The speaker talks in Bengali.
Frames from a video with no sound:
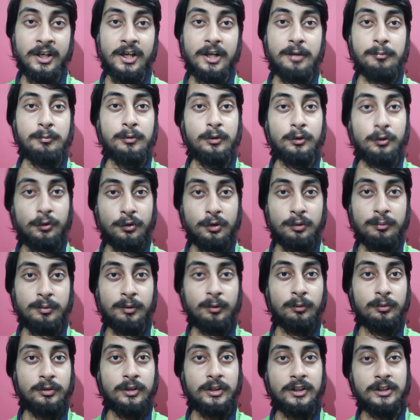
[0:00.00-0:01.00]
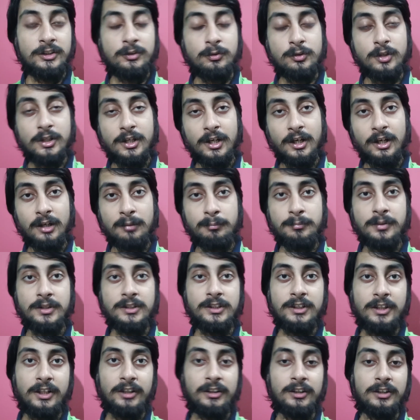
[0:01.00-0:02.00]
এবং রবিবারও তিরিশ কোটি টাকার
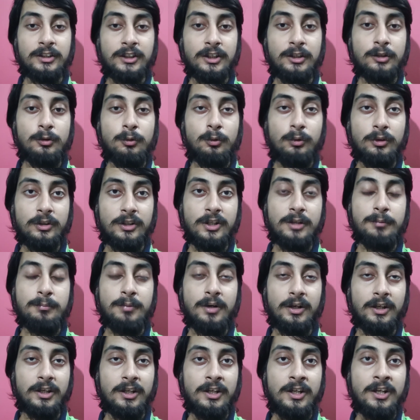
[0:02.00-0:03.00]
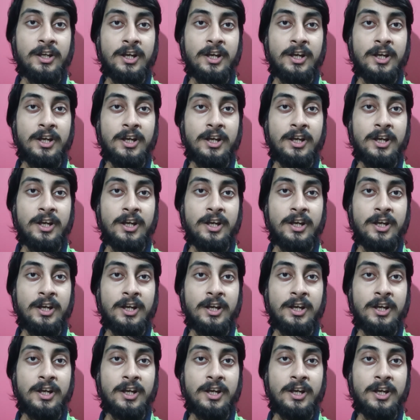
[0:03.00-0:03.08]
বেশি কালেকশন করতেই পারে